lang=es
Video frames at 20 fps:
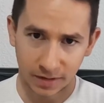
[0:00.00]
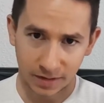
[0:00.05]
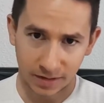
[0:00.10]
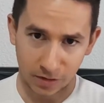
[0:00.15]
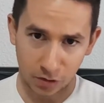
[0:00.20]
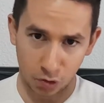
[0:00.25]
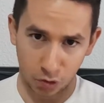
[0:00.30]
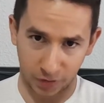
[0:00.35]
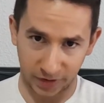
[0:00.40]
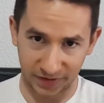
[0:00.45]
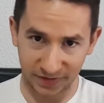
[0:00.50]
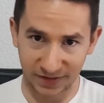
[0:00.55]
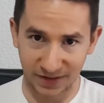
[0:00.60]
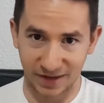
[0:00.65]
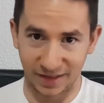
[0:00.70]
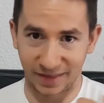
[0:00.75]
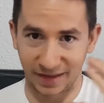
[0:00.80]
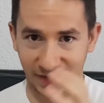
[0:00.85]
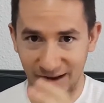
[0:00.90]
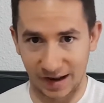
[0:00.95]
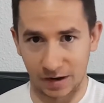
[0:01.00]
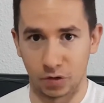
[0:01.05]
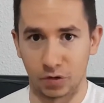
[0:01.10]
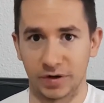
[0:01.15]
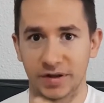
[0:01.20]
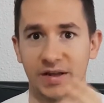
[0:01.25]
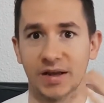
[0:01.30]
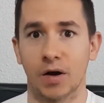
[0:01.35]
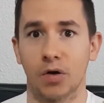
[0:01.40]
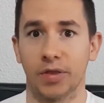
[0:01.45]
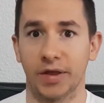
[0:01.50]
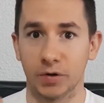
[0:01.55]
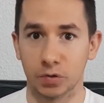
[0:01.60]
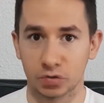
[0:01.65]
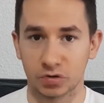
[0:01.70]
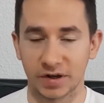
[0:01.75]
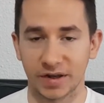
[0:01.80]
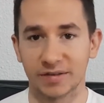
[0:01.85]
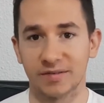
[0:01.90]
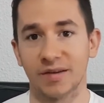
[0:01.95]
lo que tiene de calorías o de
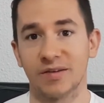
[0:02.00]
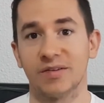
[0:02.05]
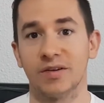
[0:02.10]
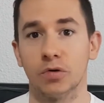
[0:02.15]
nutrientes,